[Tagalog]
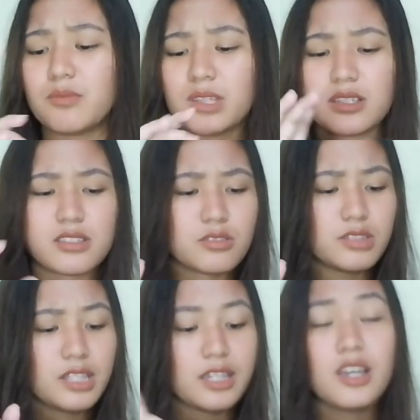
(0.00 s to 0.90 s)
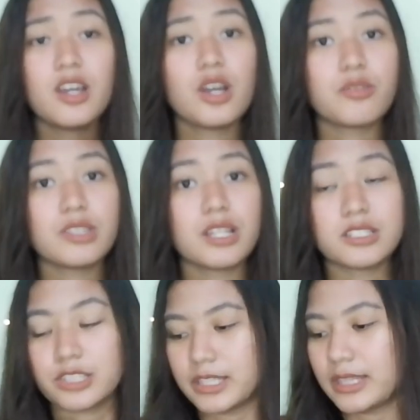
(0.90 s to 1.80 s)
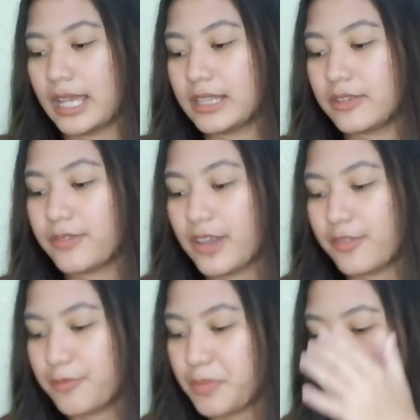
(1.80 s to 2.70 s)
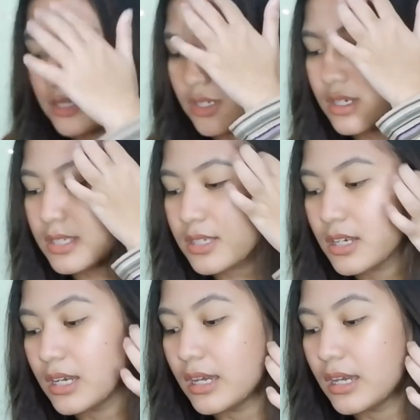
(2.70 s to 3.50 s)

I mean, this is only 195 pesos.